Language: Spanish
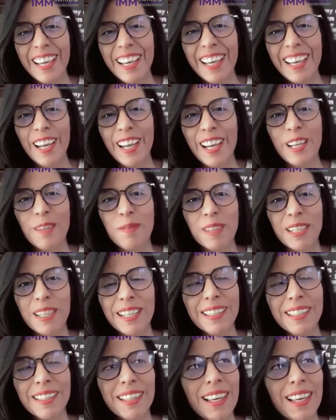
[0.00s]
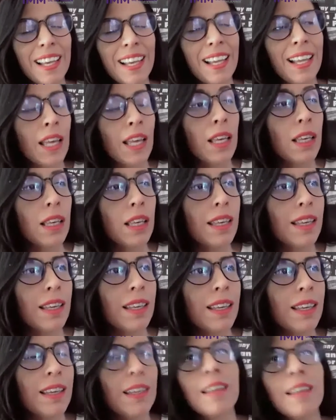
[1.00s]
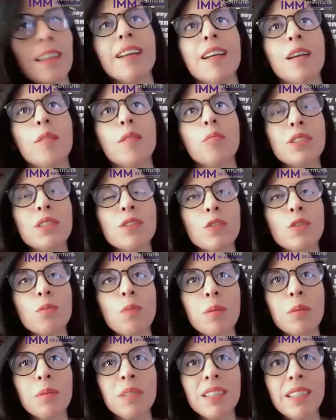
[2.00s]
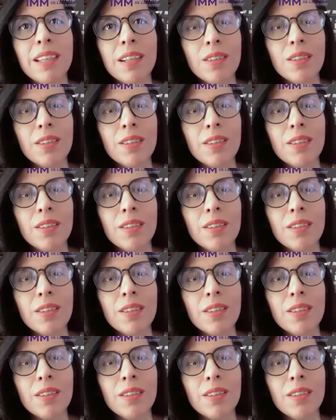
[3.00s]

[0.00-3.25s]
el INRIT, y pues nos permitieron